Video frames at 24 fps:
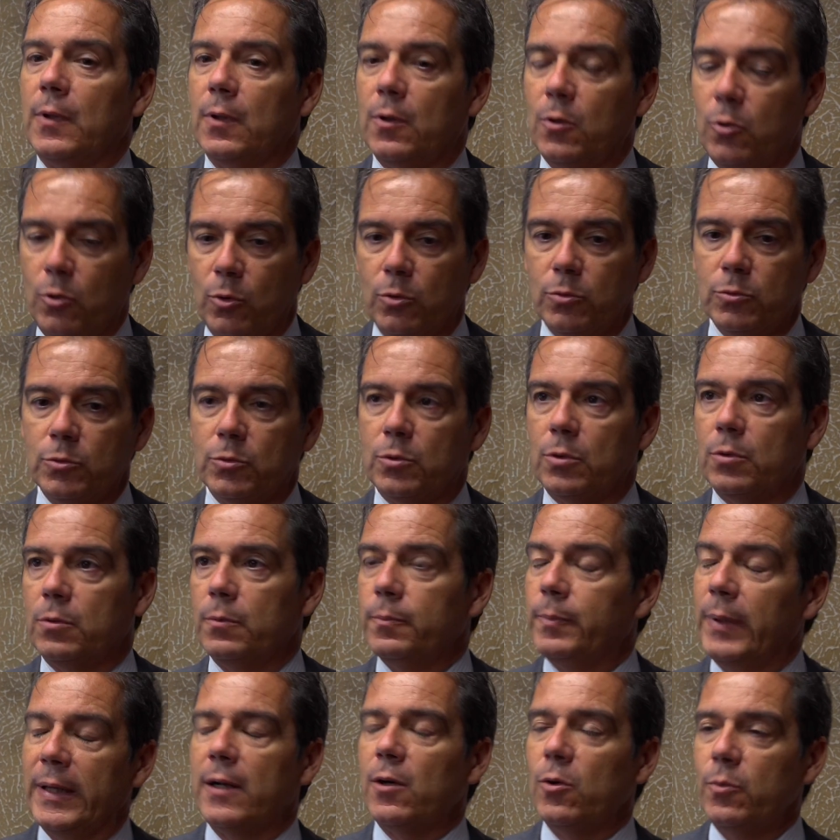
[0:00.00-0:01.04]
contro,
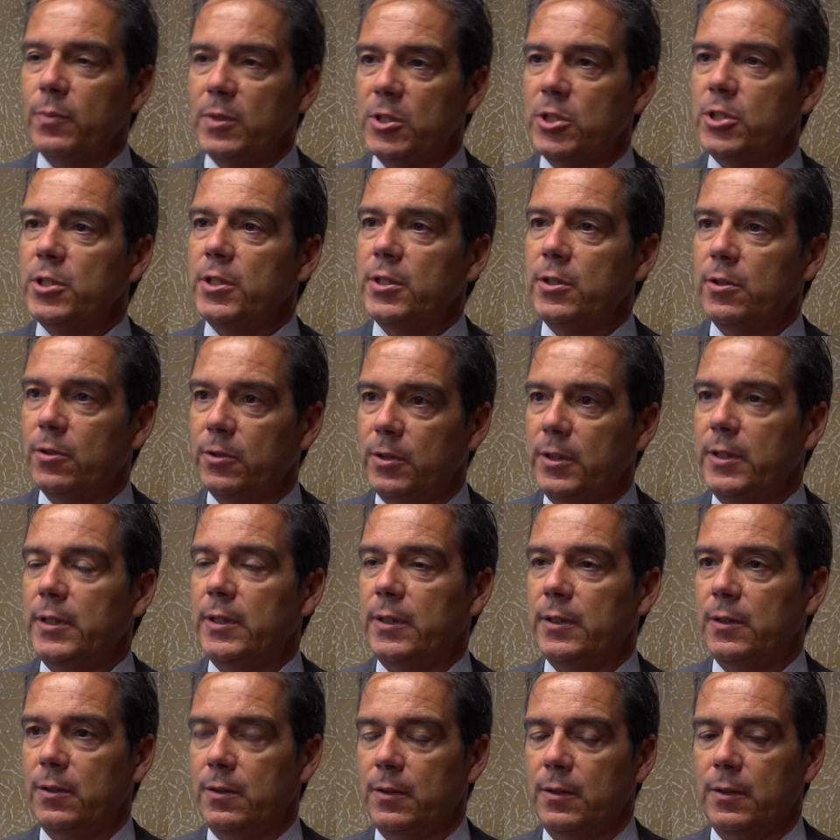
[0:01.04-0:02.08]
per l'omicidio di
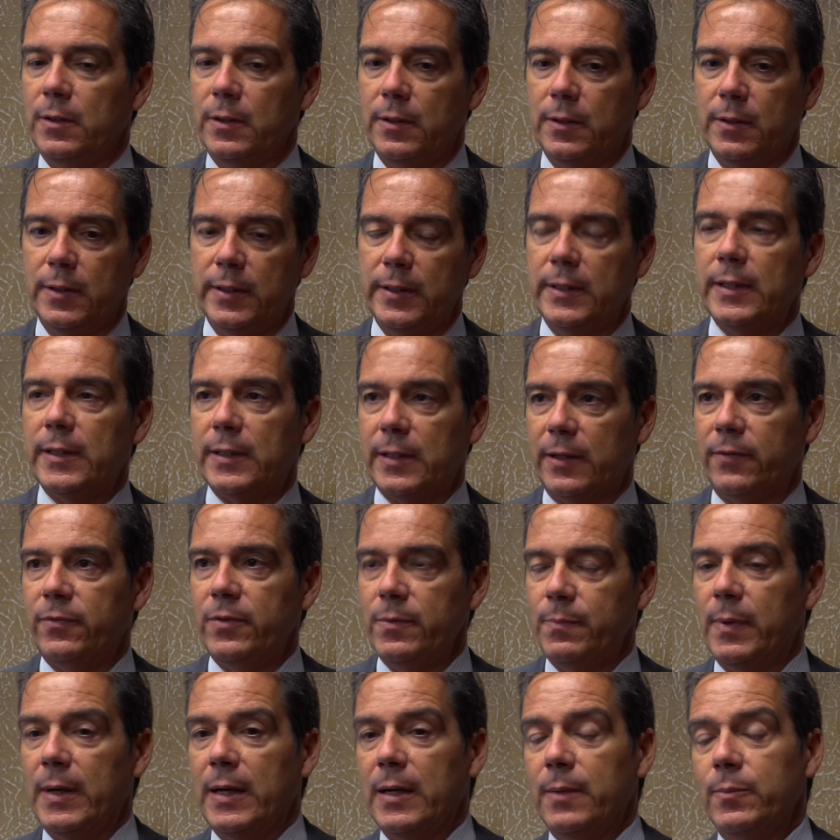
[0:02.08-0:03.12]
Lida
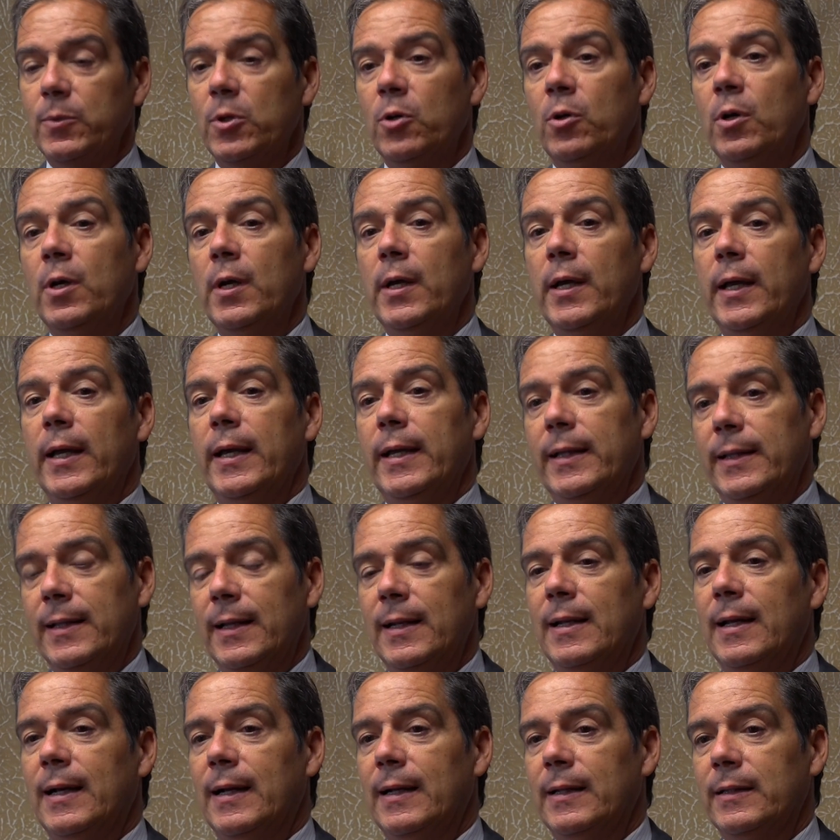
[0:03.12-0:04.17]
Tafipamio e
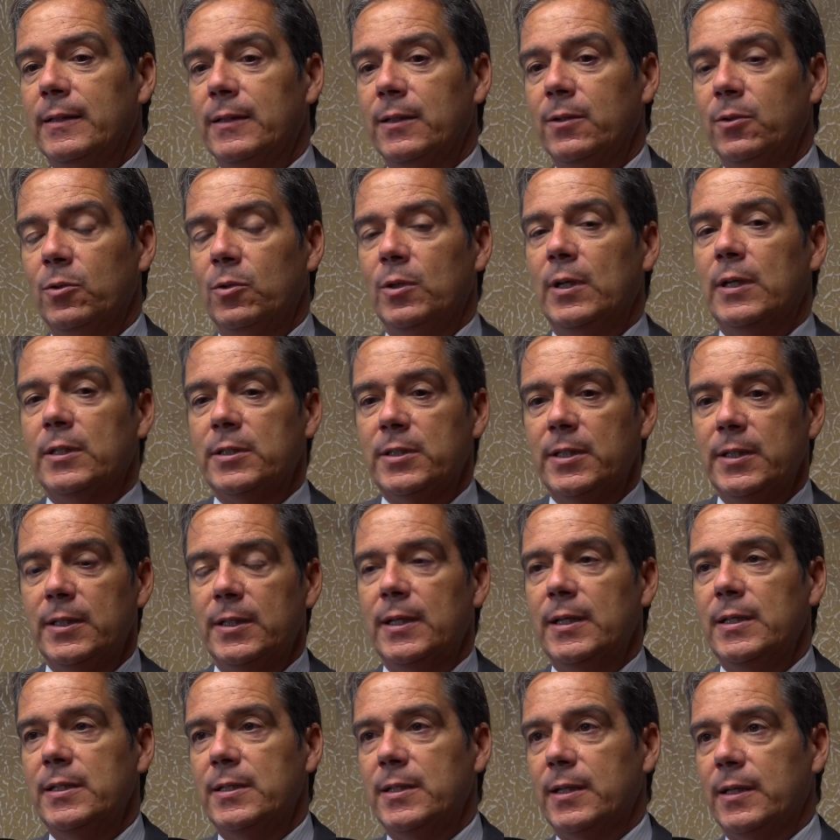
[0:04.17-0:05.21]
dall'altro la
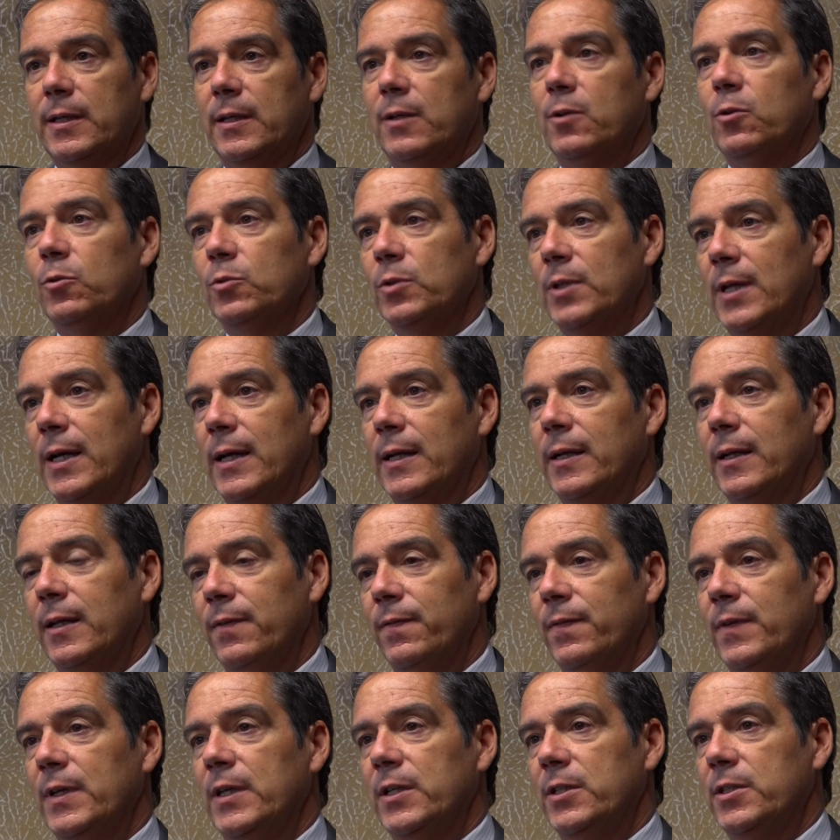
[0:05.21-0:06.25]
sentenza che condanna
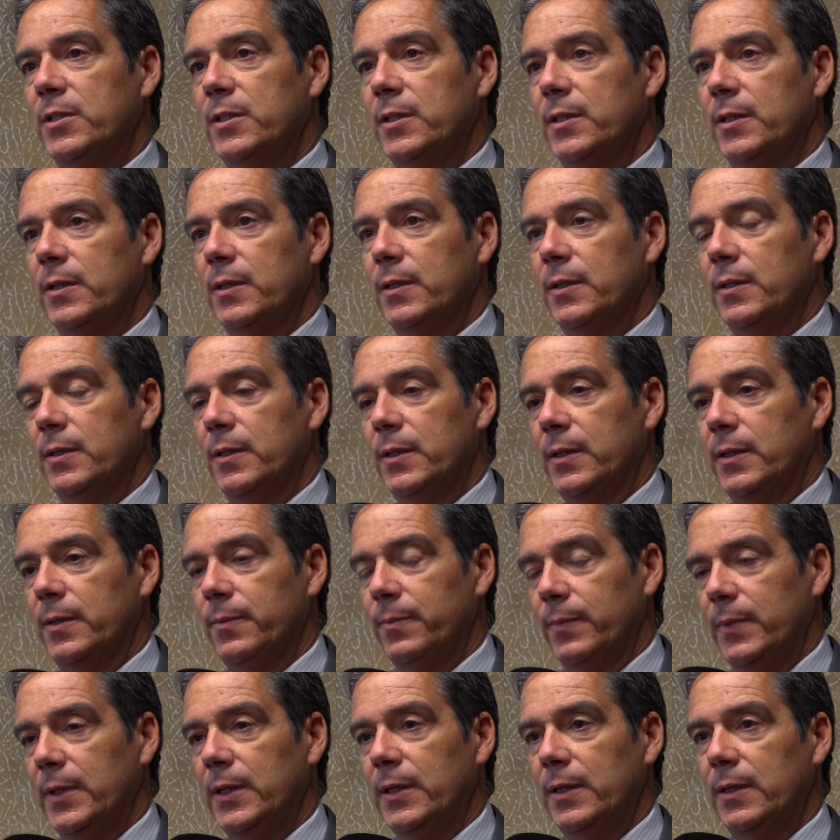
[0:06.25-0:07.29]
invece eh,
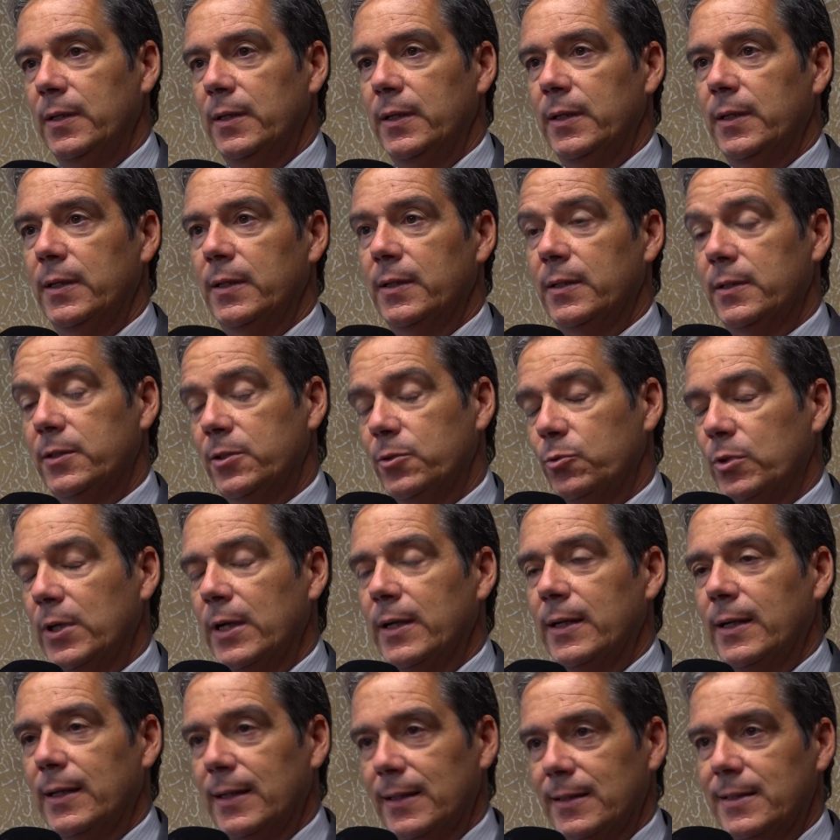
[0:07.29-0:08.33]
Milli
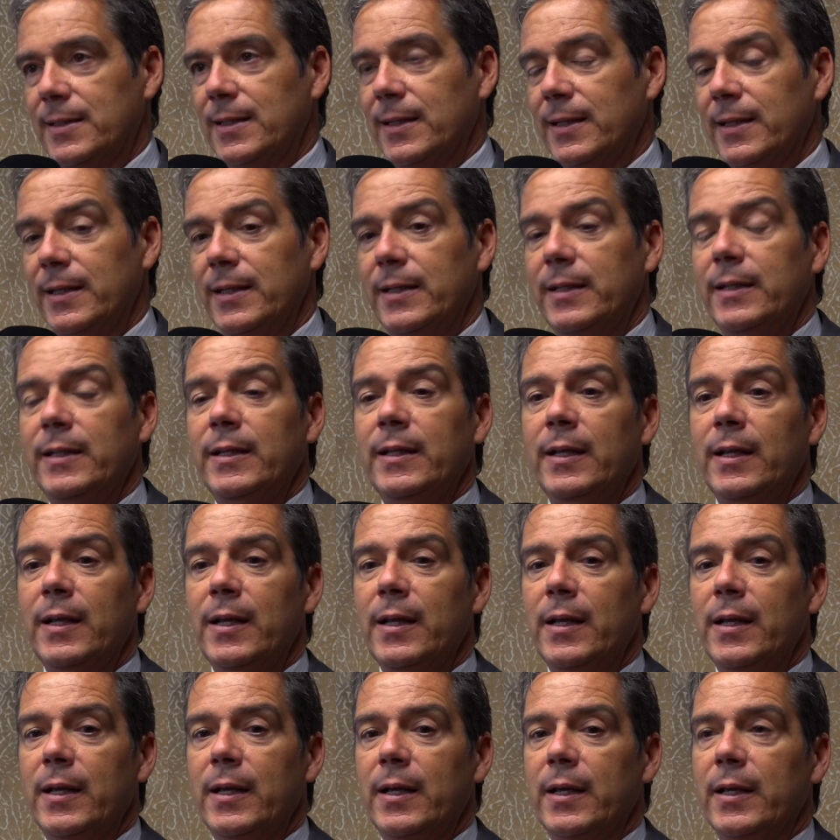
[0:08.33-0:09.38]
Susanna Lazzarini
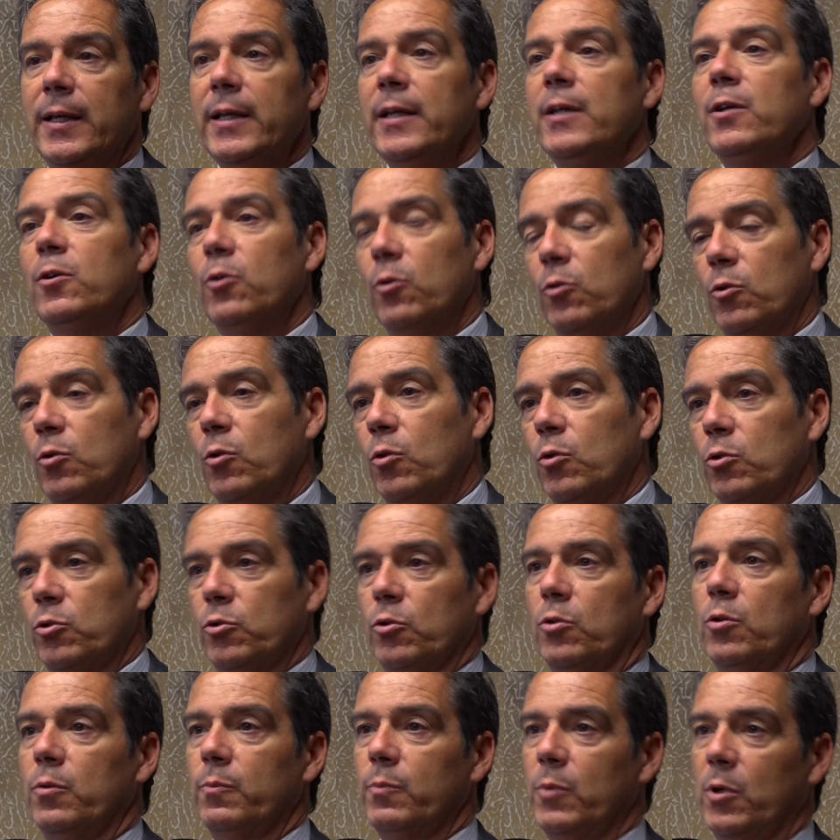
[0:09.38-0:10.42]
in
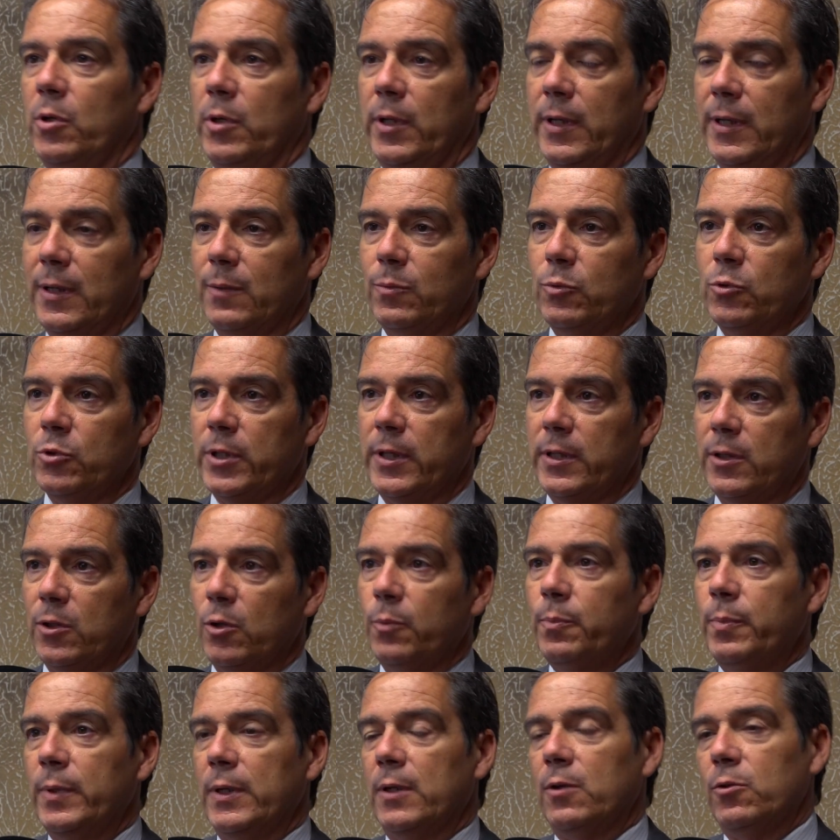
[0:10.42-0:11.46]
concorso con Monica Busetto
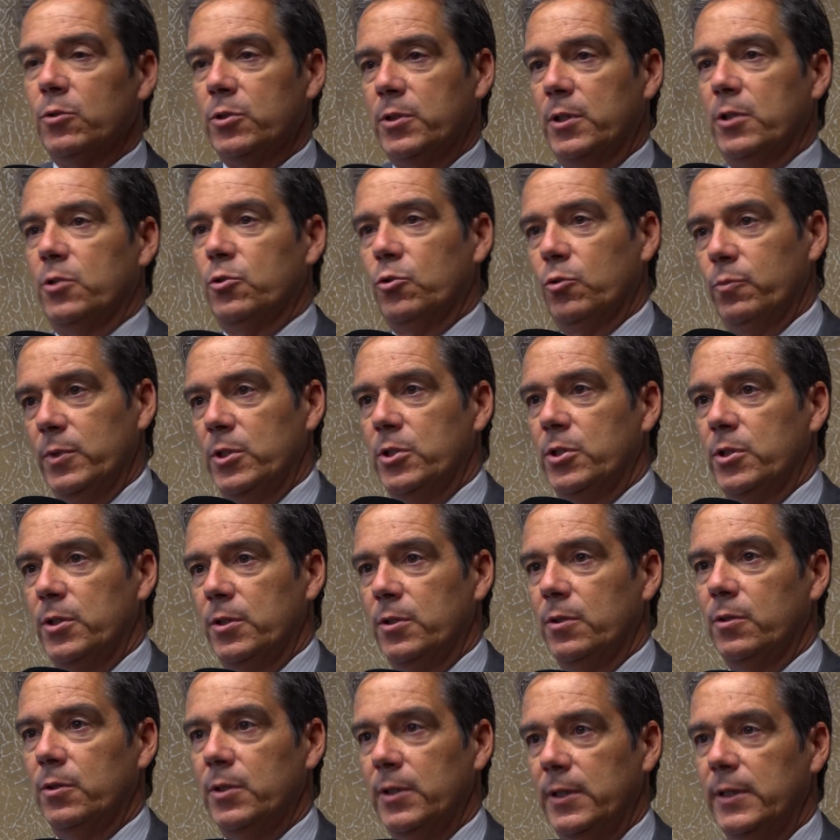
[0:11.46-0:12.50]
per lo stesso
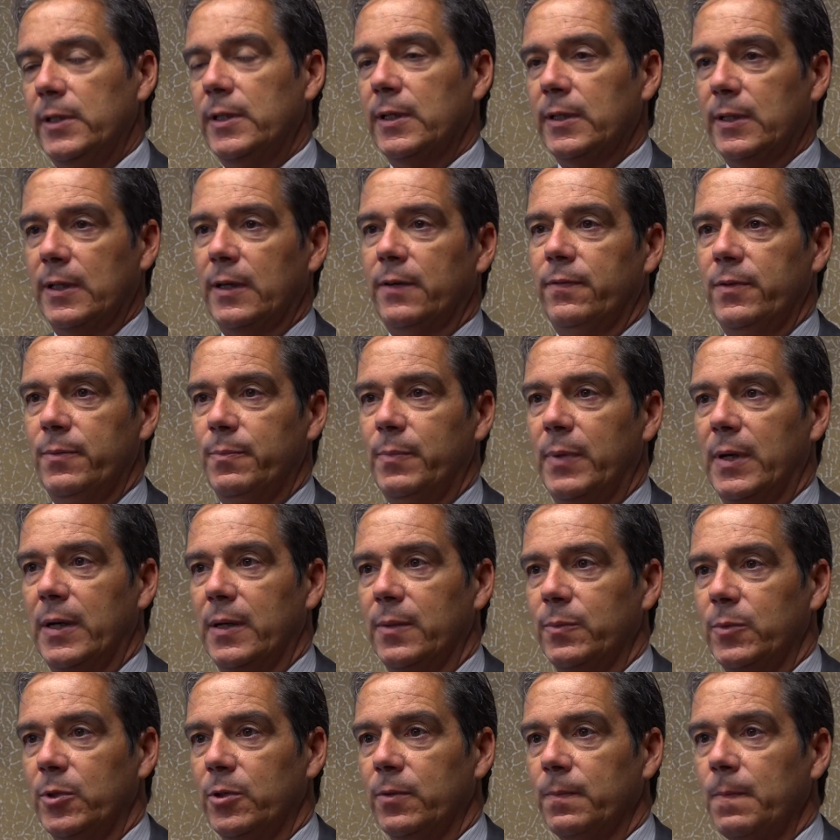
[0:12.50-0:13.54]
omicidio di Lida
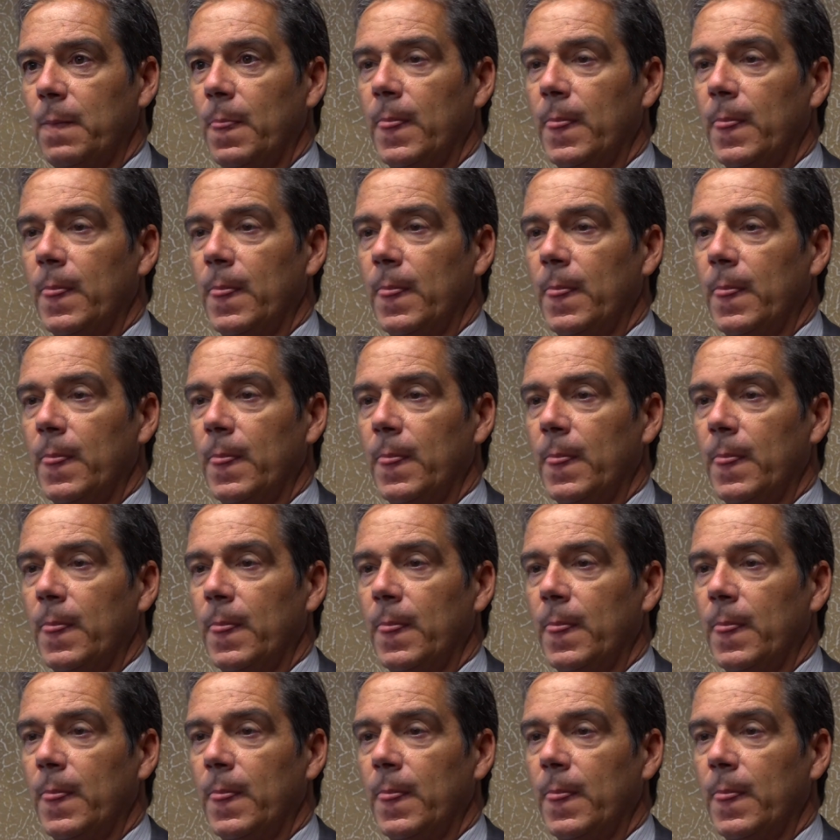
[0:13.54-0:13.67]
Tafipamio.